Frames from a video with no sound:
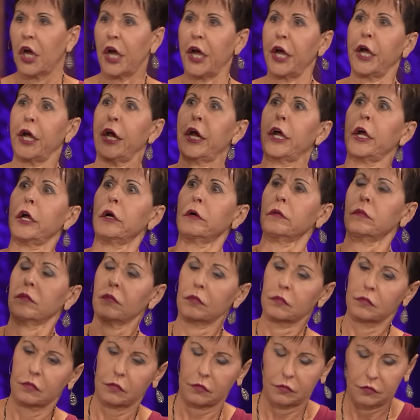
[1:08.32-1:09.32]
So nach
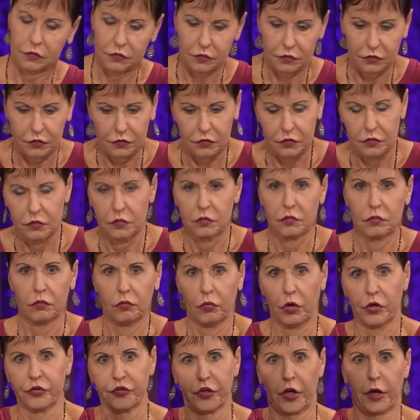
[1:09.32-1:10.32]
dem Motto, hey,
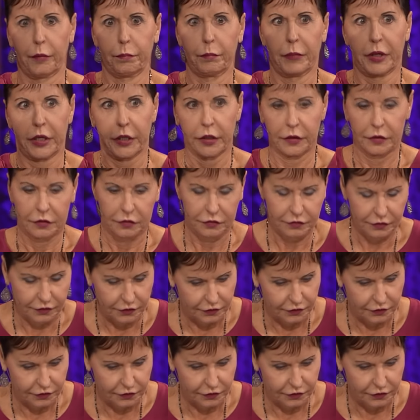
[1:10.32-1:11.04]
was geht ab?